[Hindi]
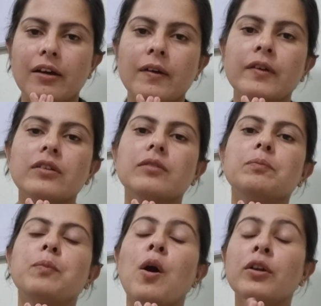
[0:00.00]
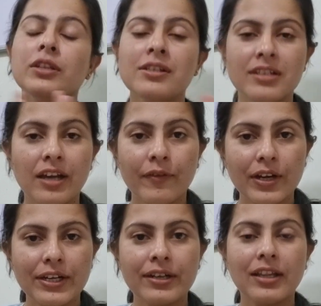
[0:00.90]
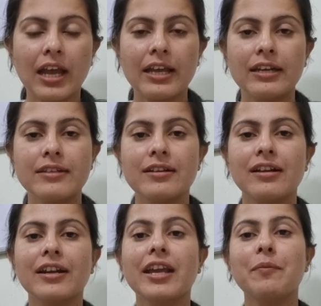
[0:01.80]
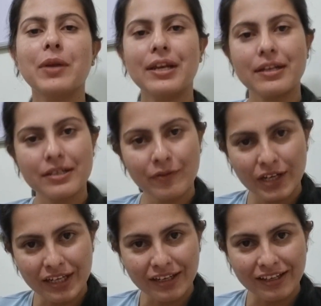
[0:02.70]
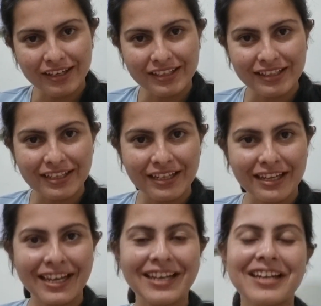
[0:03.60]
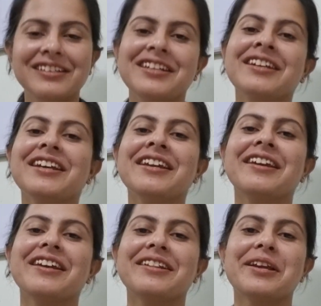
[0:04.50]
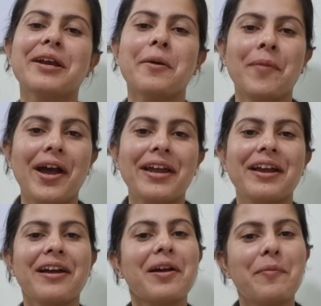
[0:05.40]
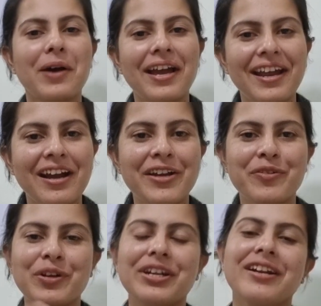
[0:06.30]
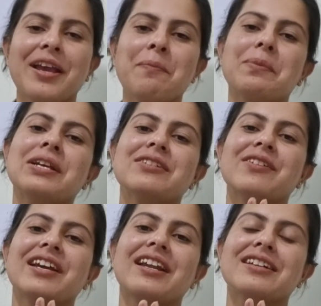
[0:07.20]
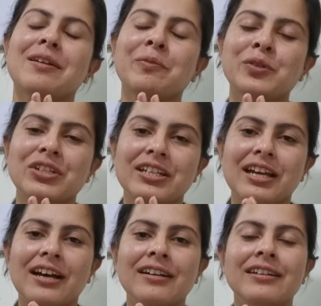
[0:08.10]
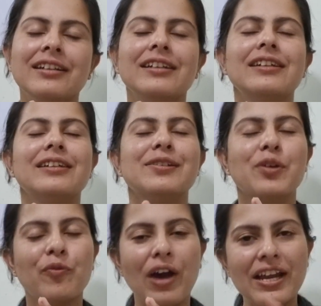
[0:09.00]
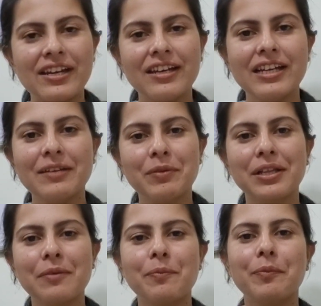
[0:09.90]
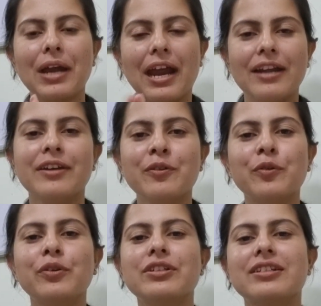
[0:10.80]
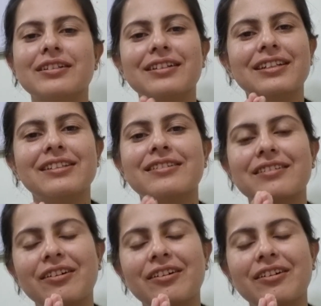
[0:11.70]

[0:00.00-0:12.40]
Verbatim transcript: और बहुत दिन से अवेटेड था ये रिजल्ट एक महीने से वेट कर रहे थे एक एक दिन गिन रहे थे कब आएगा कब आएगा ट्विटर कैंपेन्स वगैरह सब कुछ किया सो फाइनली मतलब एंड गुड्स इज